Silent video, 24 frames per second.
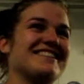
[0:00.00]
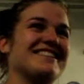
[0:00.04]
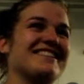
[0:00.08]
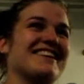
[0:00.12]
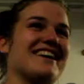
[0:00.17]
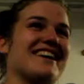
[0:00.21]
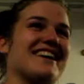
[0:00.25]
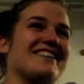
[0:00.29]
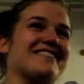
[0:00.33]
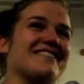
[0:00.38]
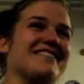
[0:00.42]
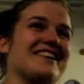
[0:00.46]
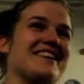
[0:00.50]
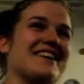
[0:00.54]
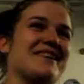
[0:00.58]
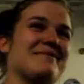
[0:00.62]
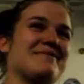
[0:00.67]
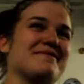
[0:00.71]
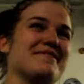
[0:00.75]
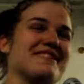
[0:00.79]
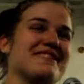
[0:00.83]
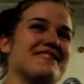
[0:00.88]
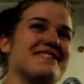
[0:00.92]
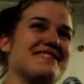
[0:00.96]
Ja, wir
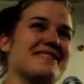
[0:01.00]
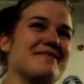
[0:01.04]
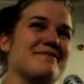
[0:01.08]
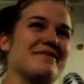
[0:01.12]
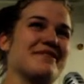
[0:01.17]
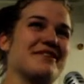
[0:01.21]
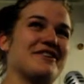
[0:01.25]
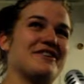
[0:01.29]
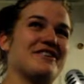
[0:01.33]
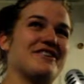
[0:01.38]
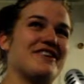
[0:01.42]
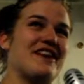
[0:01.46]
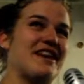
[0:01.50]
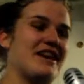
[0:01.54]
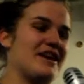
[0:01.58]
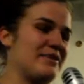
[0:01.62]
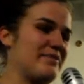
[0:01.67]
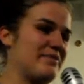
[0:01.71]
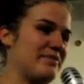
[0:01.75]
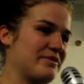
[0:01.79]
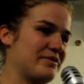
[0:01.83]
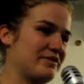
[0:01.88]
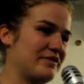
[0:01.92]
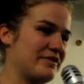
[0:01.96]
haben jetzt immer noch
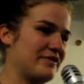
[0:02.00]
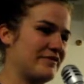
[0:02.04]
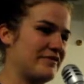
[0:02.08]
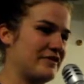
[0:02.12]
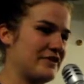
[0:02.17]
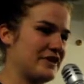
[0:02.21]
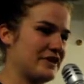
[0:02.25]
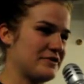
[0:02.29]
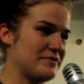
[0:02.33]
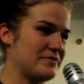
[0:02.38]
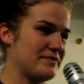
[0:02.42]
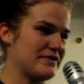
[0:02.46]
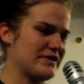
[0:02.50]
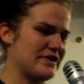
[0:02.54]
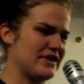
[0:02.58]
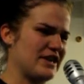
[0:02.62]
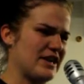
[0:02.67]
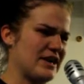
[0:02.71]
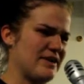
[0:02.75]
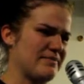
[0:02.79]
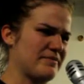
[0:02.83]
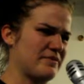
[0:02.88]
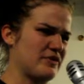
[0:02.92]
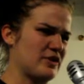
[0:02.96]
acht Punkte Vorsprung. Ich
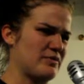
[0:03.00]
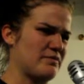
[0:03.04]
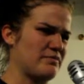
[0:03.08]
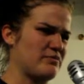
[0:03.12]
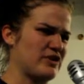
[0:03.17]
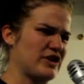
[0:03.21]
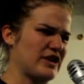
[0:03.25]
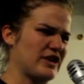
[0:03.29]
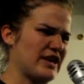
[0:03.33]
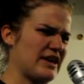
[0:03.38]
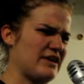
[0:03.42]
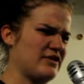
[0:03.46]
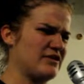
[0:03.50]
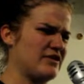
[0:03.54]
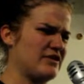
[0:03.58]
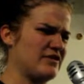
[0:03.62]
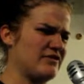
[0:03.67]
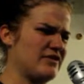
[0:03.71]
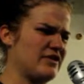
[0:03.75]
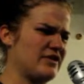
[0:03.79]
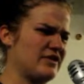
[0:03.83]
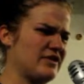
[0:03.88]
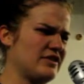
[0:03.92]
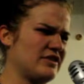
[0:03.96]
glaube, Kloppenburg hat auch
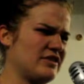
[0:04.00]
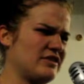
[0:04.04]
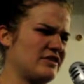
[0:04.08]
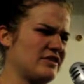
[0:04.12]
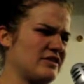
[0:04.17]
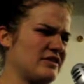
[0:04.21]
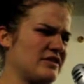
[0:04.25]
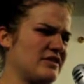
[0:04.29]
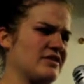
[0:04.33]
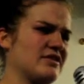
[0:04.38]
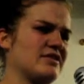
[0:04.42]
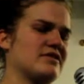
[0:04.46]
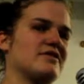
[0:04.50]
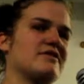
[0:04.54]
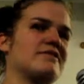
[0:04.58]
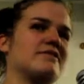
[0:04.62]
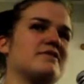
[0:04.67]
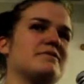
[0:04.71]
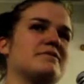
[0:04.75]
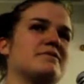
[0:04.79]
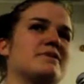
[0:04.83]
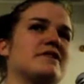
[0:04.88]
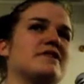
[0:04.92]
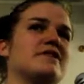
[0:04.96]
gewonnen, so
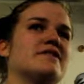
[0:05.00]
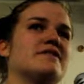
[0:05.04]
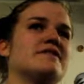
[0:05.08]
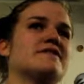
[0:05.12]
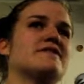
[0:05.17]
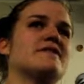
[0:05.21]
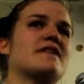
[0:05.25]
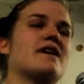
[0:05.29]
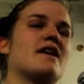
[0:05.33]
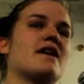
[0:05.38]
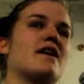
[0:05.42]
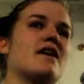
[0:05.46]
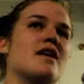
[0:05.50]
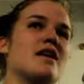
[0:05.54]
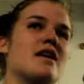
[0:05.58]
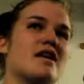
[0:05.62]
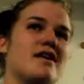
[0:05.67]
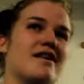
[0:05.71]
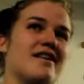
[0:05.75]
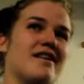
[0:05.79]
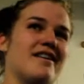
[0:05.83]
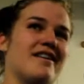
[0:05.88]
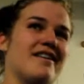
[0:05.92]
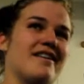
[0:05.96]
viel mir ist.
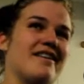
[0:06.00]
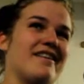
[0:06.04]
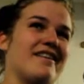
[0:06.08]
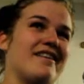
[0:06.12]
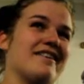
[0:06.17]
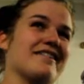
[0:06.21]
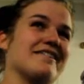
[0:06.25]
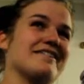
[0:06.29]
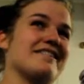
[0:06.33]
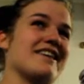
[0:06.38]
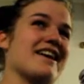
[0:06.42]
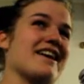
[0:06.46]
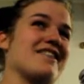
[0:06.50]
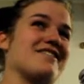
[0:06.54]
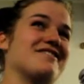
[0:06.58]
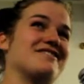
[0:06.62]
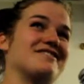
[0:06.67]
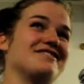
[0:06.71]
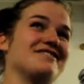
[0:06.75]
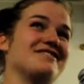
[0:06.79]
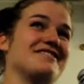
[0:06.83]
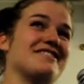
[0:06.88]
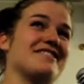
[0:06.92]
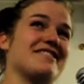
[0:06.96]
Ja,
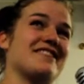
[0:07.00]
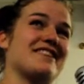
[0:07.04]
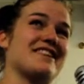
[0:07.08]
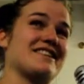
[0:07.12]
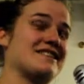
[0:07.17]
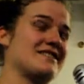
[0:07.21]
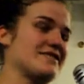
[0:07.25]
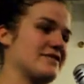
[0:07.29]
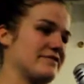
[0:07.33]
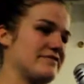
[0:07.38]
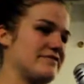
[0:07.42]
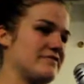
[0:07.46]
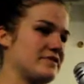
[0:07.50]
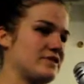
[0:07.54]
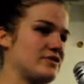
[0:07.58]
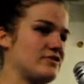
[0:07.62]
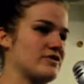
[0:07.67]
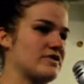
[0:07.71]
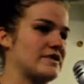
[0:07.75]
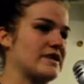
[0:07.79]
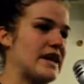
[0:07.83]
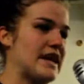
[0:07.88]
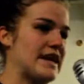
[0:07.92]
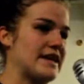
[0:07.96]
und jetzt dürfen wir es
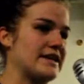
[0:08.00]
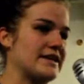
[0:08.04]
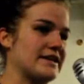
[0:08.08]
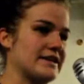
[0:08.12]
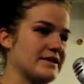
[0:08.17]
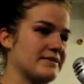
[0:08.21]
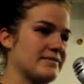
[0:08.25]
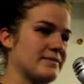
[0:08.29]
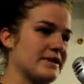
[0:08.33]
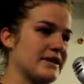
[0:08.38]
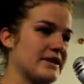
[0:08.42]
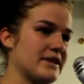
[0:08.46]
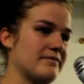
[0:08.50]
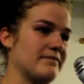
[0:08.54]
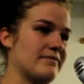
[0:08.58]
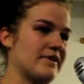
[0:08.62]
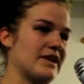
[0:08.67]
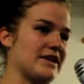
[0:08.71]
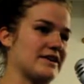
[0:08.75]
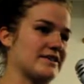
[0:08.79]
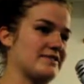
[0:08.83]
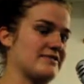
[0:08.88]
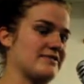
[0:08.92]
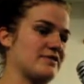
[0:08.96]
uns echt nicht mehr nehmen
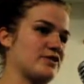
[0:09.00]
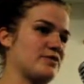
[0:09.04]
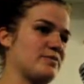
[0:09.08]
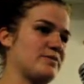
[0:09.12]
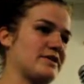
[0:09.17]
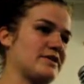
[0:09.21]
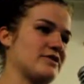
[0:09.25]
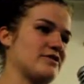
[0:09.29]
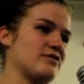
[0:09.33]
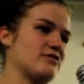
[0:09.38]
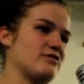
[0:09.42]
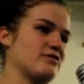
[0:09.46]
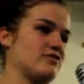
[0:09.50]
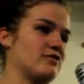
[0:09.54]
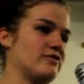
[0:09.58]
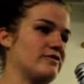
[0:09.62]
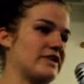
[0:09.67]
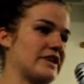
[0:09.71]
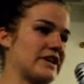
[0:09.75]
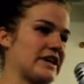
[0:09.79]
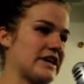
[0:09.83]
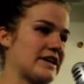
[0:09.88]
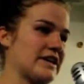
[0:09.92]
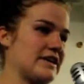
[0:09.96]
lassen. Wir spielen so
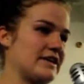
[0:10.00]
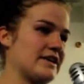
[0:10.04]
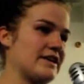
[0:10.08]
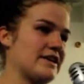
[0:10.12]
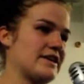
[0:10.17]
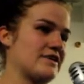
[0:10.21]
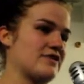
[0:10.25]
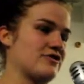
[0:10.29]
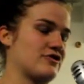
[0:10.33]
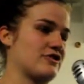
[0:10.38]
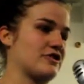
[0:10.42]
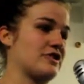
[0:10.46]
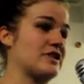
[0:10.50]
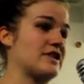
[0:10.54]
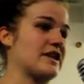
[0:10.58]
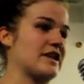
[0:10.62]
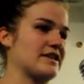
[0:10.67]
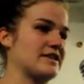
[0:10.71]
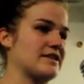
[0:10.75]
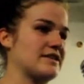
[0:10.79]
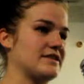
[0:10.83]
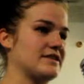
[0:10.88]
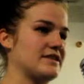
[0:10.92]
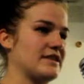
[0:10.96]
souverän, jetzt schon die
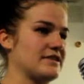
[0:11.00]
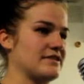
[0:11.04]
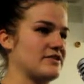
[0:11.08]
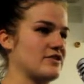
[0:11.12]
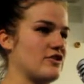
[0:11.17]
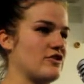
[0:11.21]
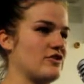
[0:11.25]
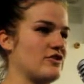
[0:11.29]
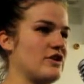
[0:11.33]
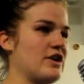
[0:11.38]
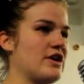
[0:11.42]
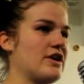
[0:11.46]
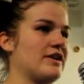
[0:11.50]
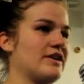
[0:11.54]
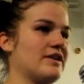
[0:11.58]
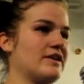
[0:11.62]
ganze Saison.